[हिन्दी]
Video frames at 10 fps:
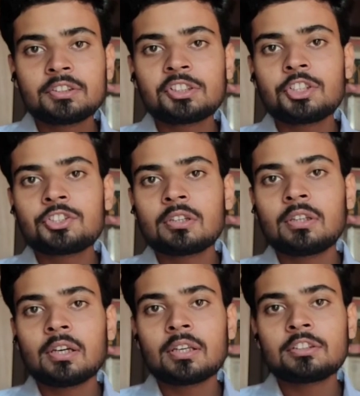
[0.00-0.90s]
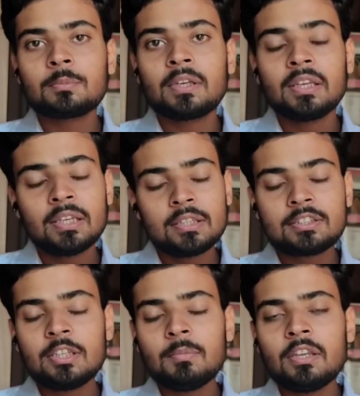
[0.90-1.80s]
सतीश चंद्रा केस में
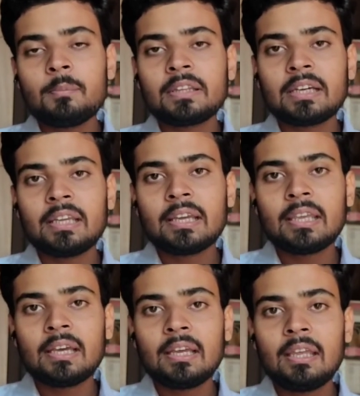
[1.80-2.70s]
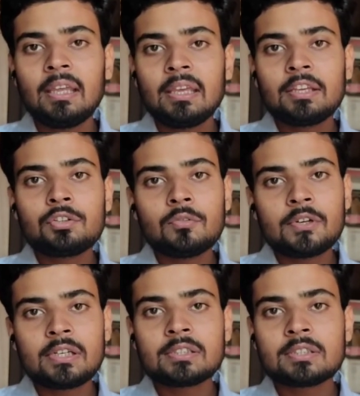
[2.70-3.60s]
इसी में ये बताया गया है कि जो
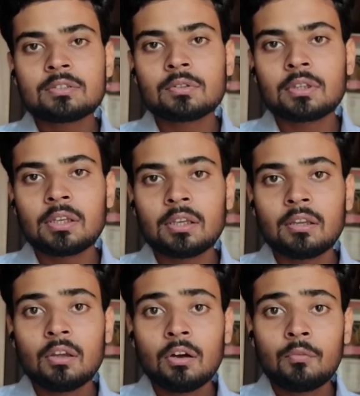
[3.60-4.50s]
विटनेसेस होते हैं